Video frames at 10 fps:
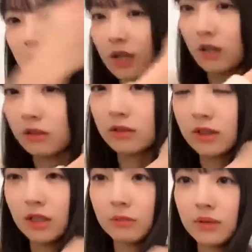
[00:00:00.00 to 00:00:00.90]
おはようご
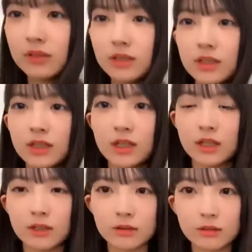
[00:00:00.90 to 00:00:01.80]
ざいます
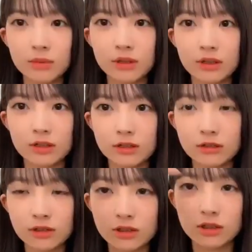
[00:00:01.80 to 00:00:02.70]
広島県出
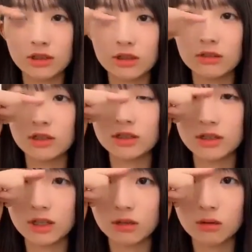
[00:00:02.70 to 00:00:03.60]
身21
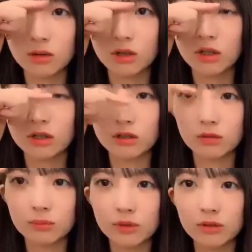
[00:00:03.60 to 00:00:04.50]
歳の
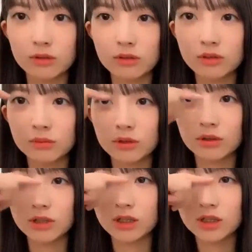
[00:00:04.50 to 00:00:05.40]
ピコと藤本
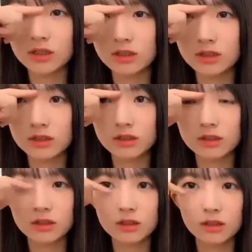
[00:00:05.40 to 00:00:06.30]
陛かです
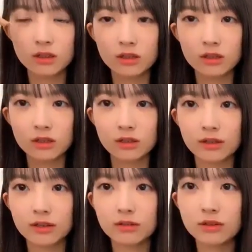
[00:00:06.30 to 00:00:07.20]

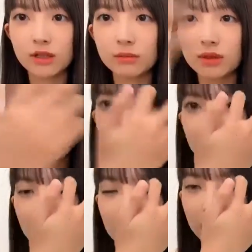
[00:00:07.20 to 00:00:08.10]
おはようございま
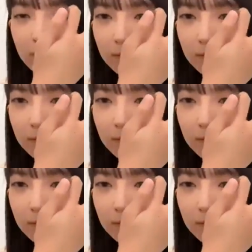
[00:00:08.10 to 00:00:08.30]
す